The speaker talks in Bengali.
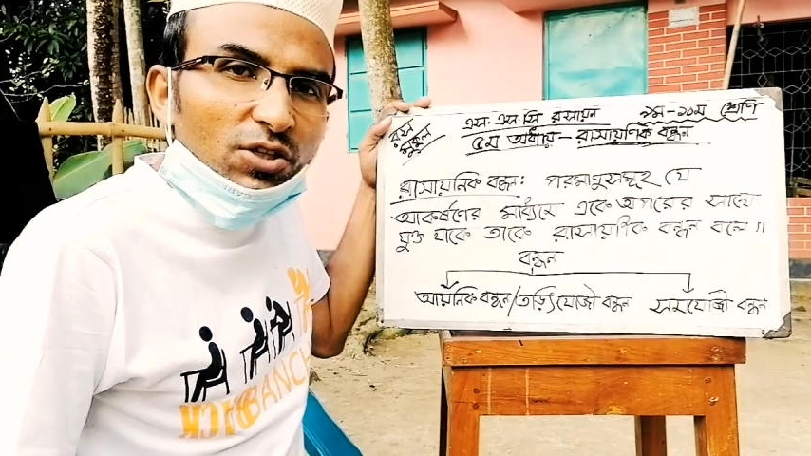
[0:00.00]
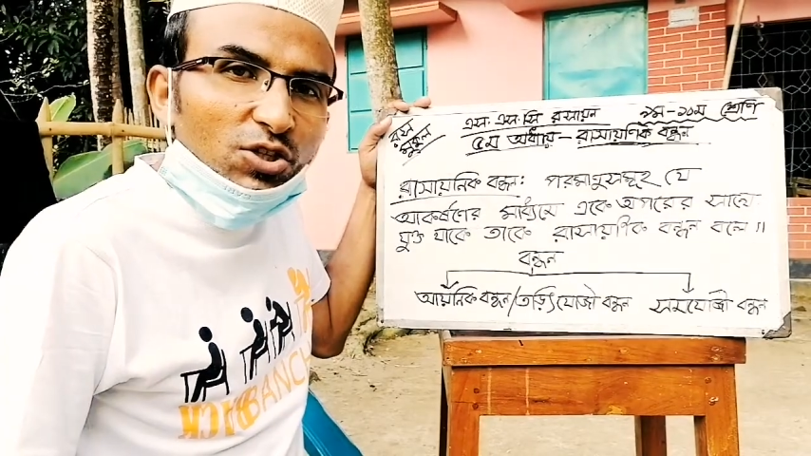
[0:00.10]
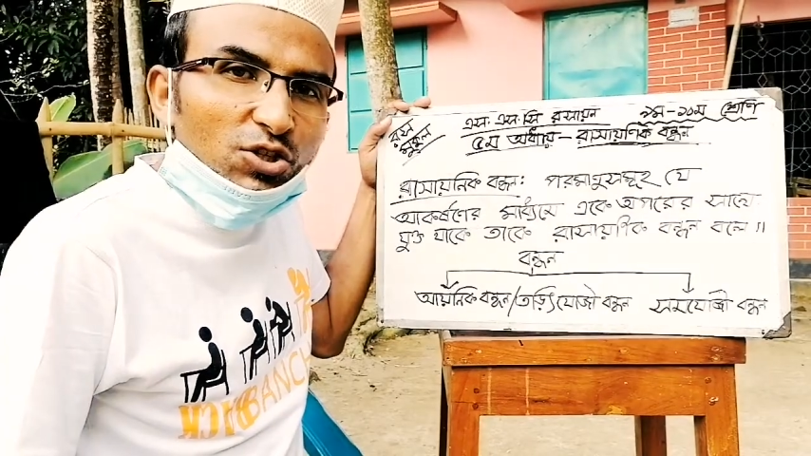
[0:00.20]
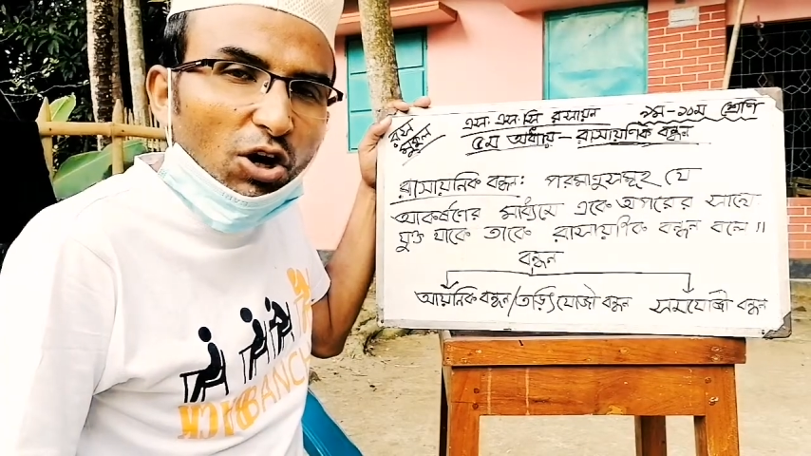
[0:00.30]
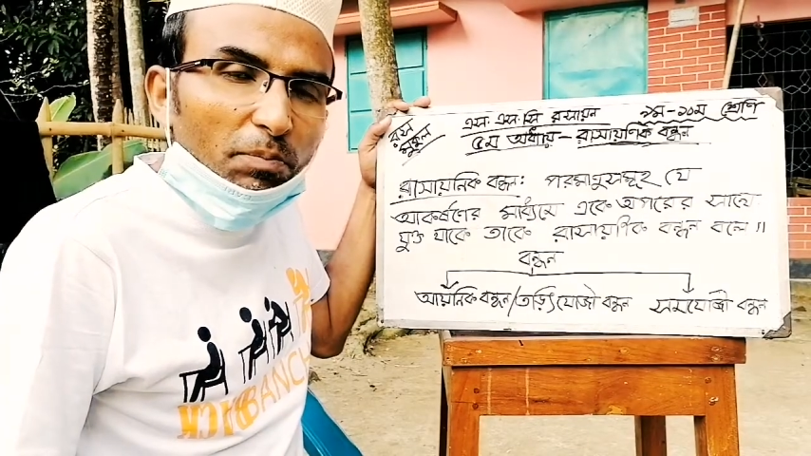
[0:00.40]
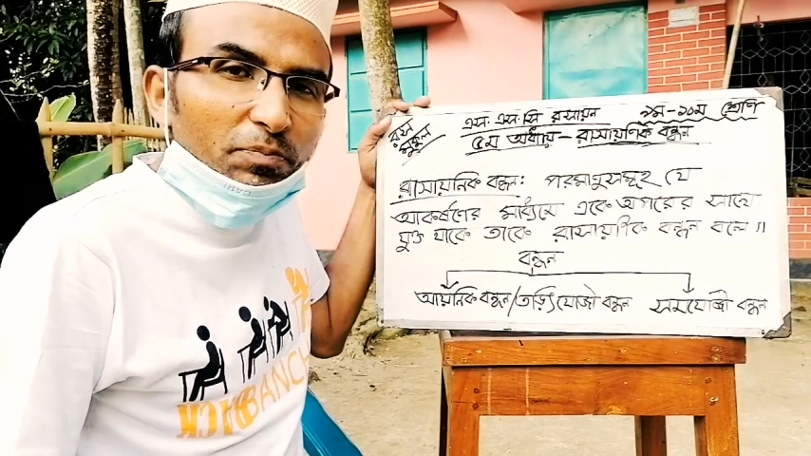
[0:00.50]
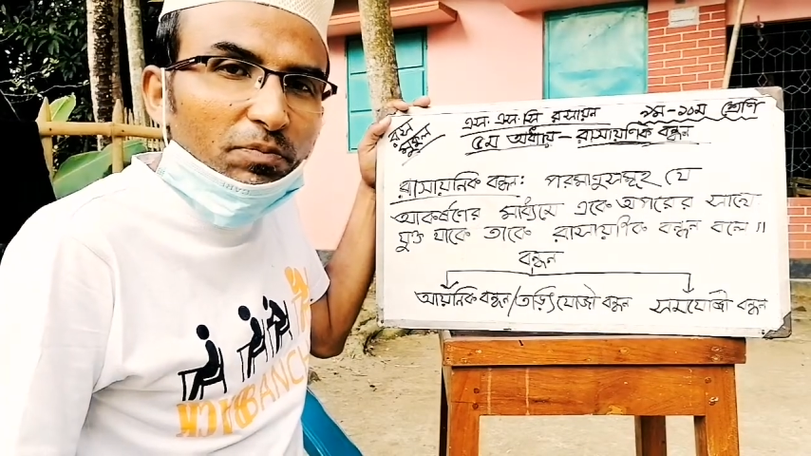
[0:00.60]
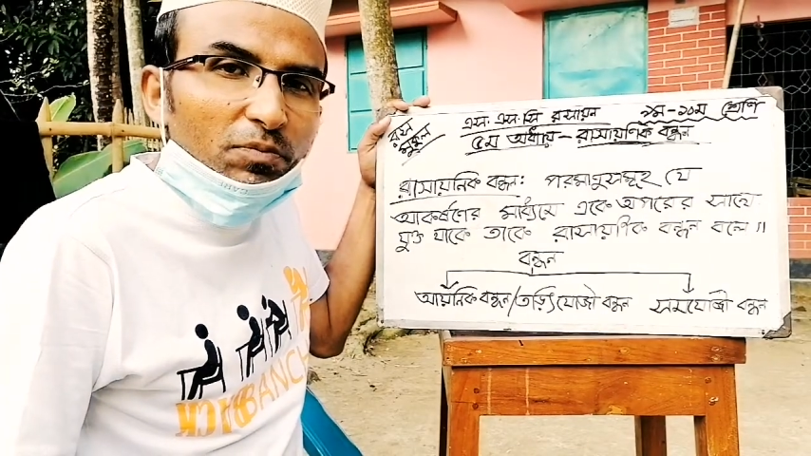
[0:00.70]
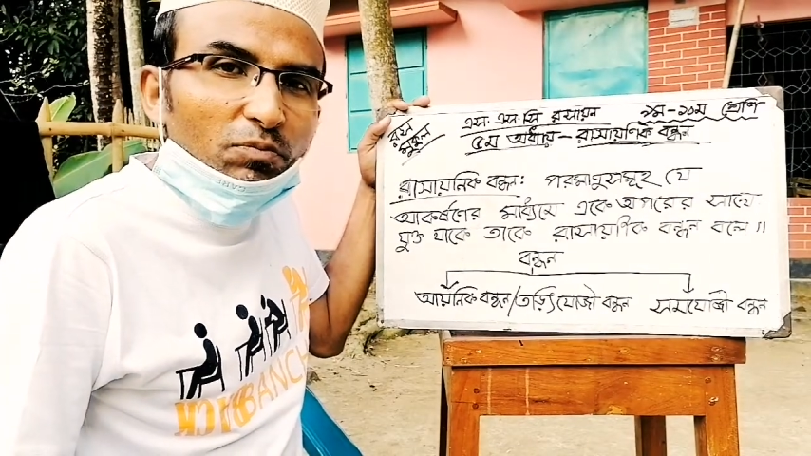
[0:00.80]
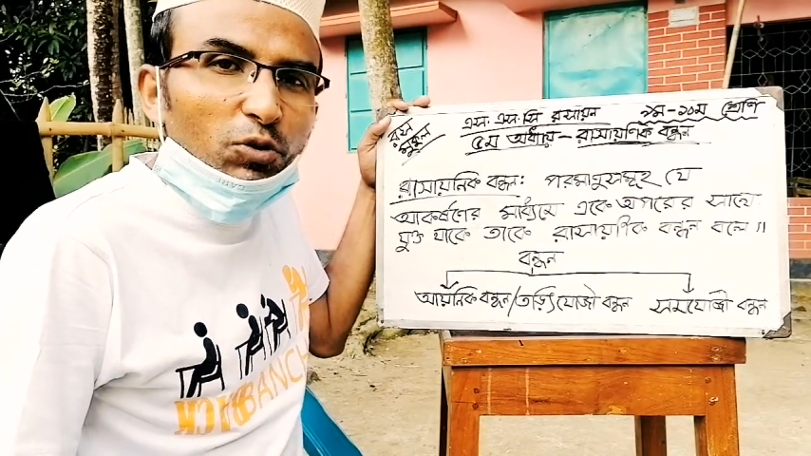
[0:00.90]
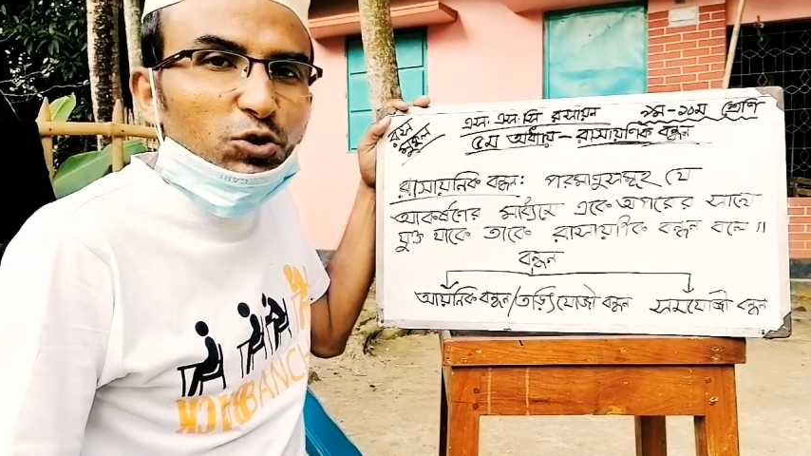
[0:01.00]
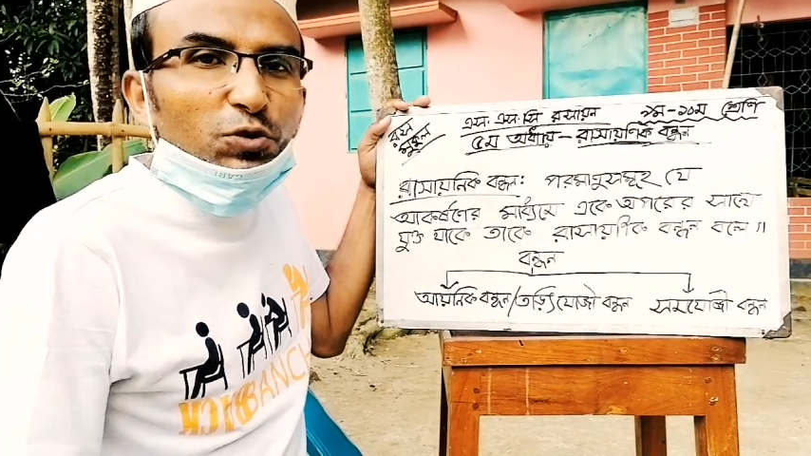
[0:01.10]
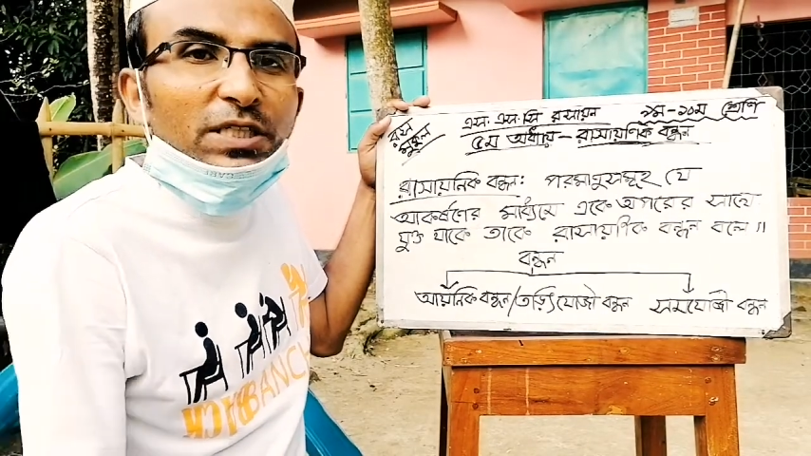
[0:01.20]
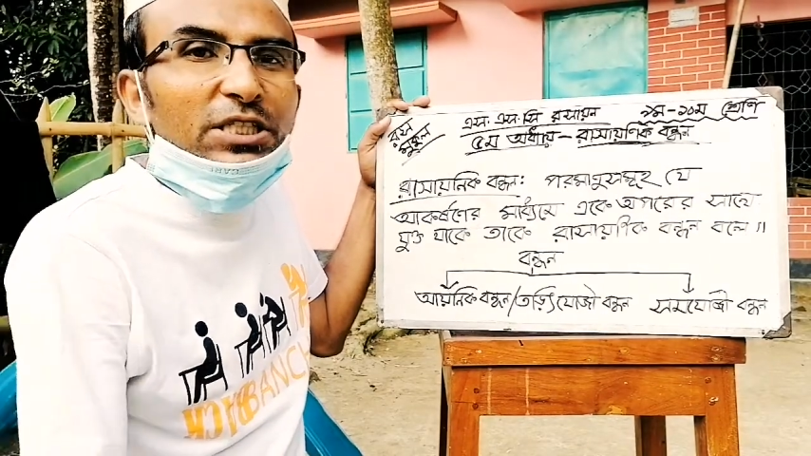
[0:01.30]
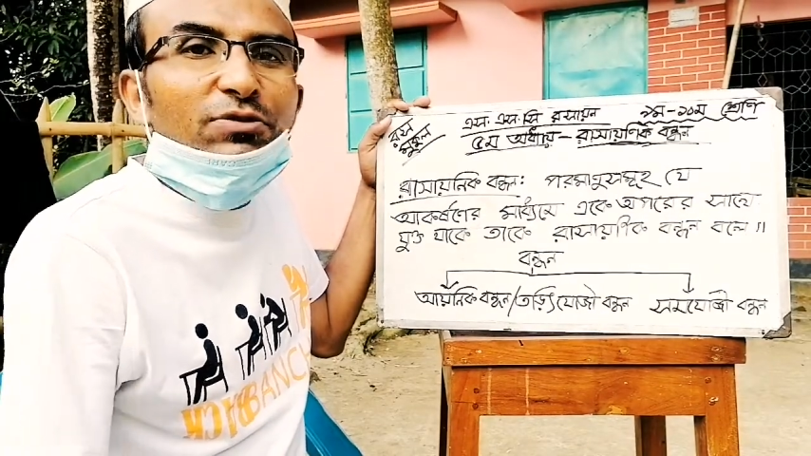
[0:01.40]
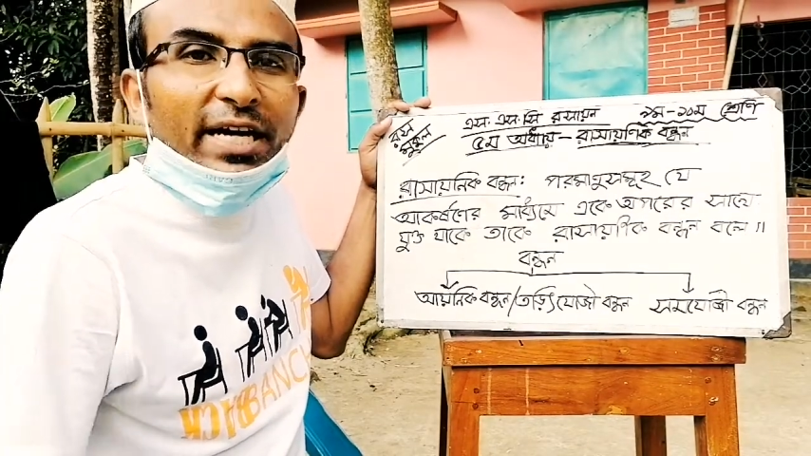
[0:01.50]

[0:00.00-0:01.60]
সব বস্তুই কিন্তু